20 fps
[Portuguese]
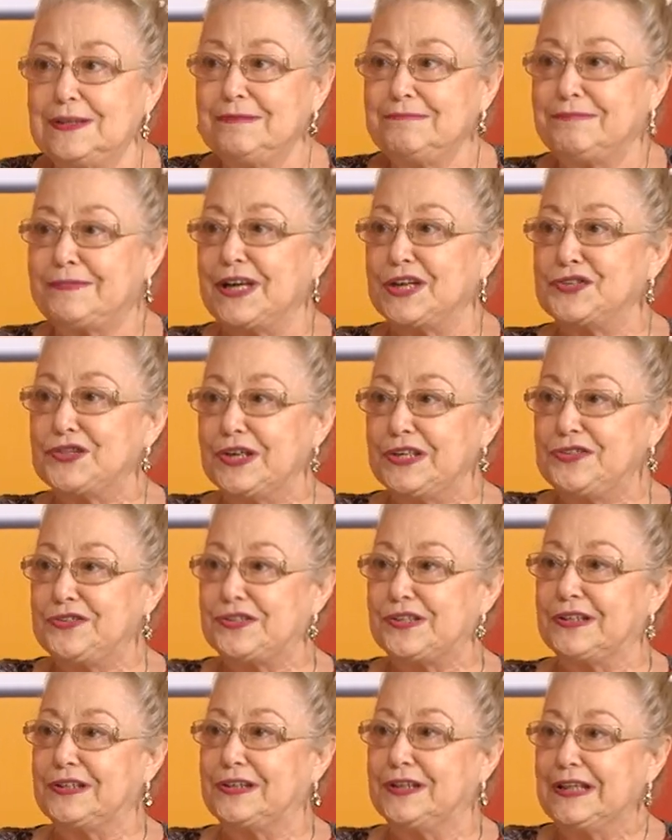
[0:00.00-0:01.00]
que a
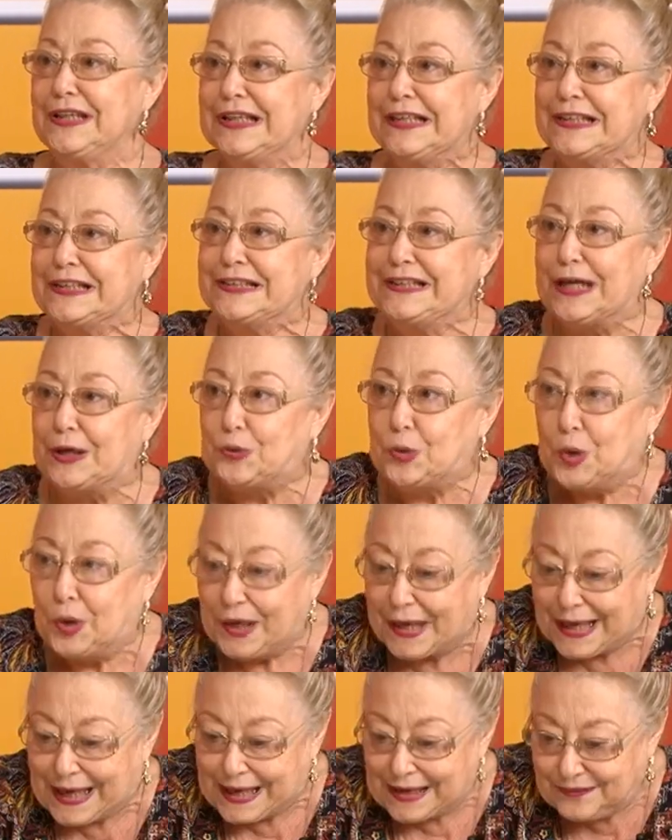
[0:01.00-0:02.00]
gente
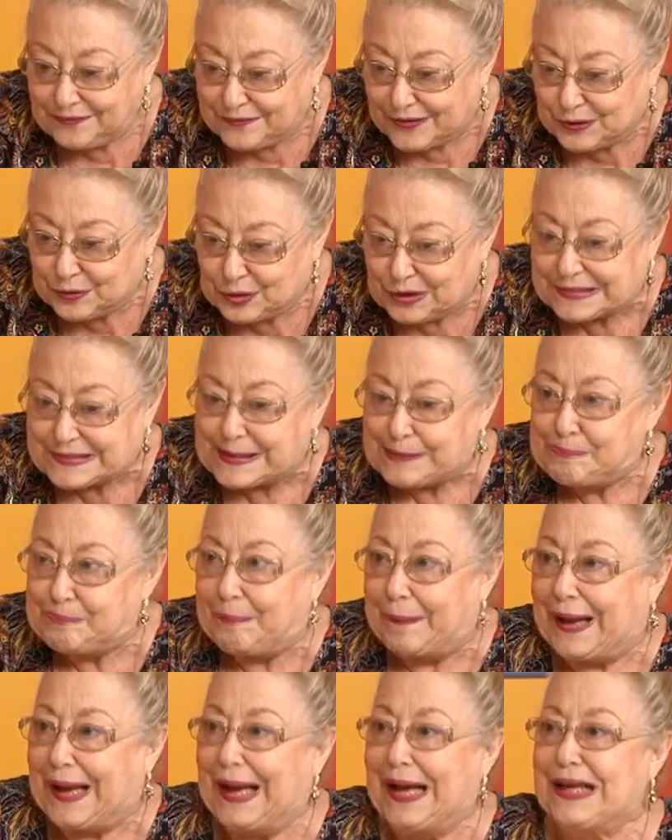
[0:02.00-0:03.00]
decorava a nossa
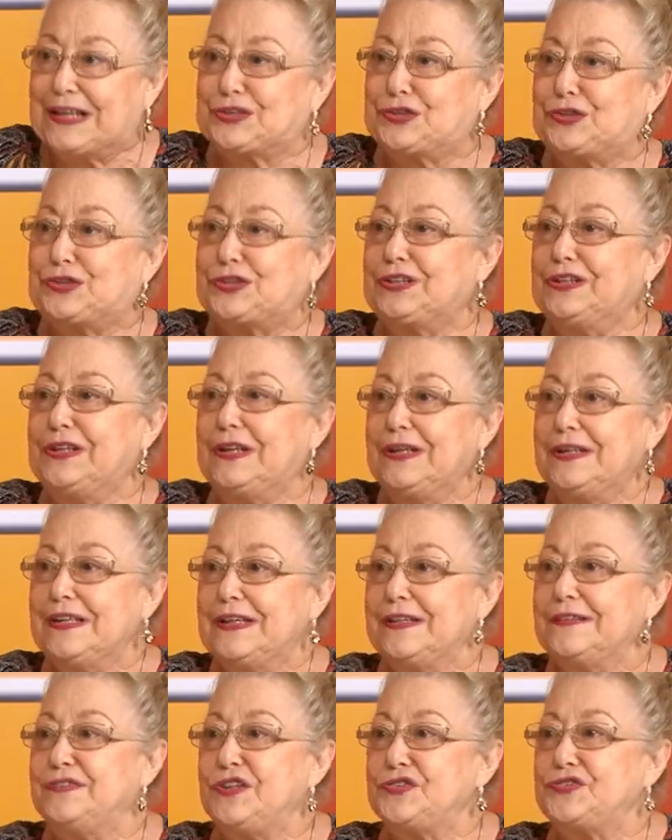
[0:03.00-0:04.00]
parte,
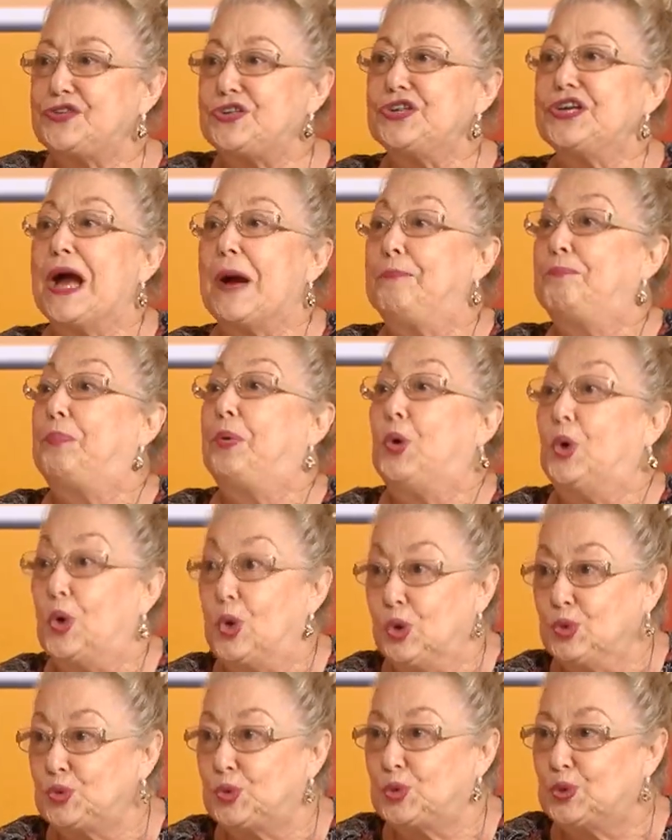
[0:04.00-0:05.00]
tinha
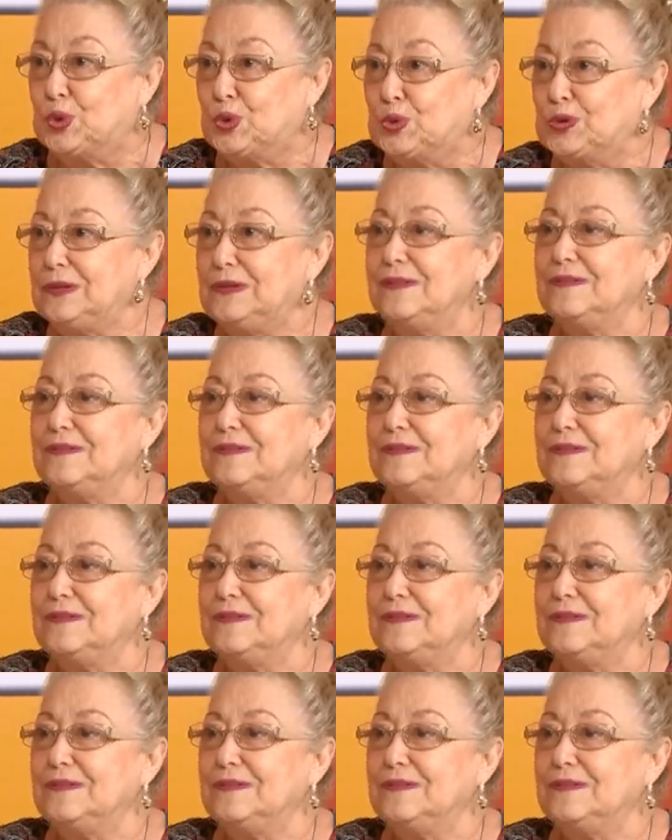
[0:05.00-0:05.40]
ponto.